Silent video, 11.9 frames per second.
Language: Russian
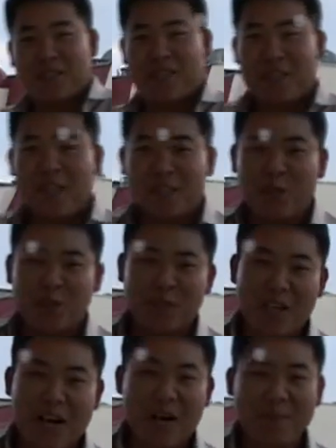Дорогие
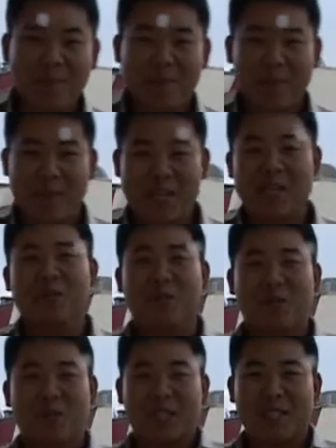друзья, меня
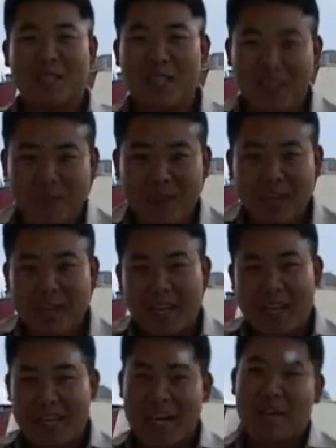зовут Владислав.
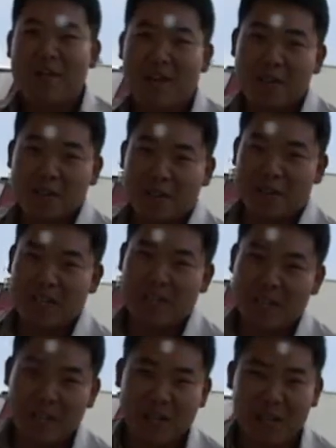Я являюсь
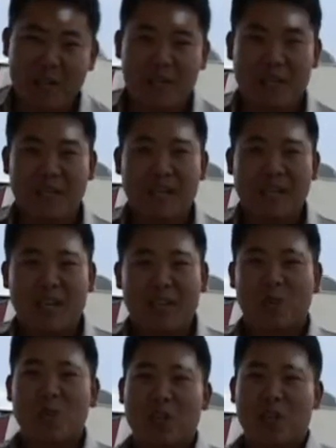миссионером
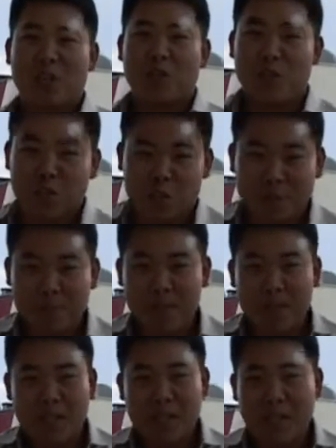в городе Южном
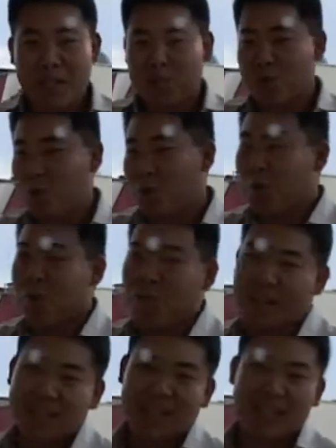и несу
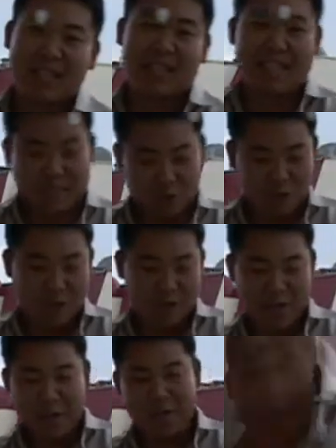пасторское
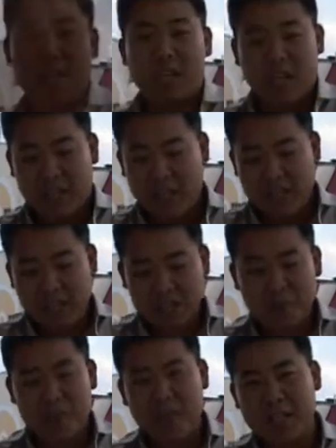служение. И я
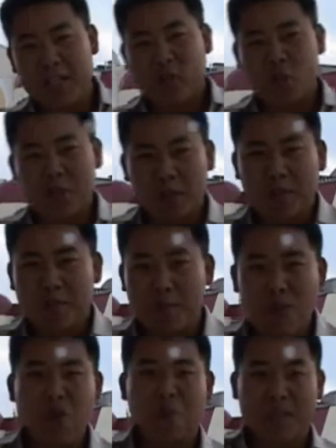начал молиться о том, чтобы
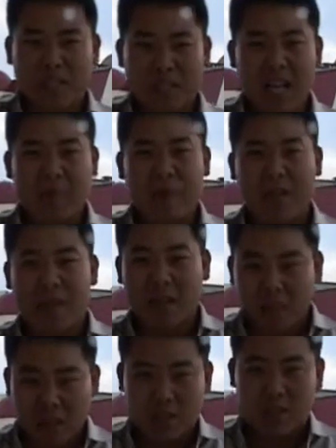Бог послал меня
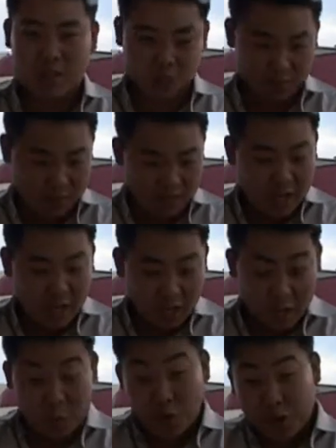на миссию.
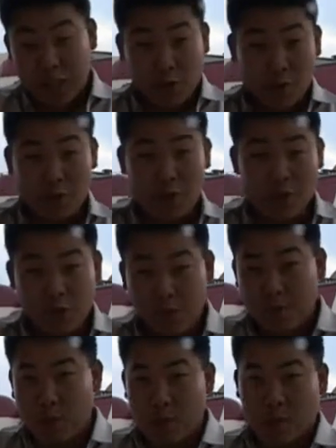И вот какое слово
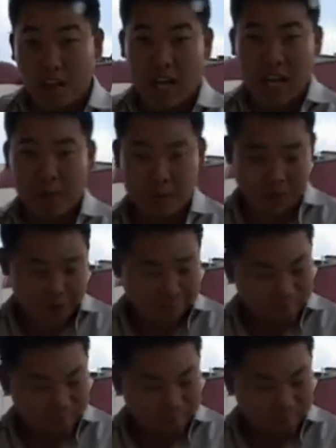Бог дал мне.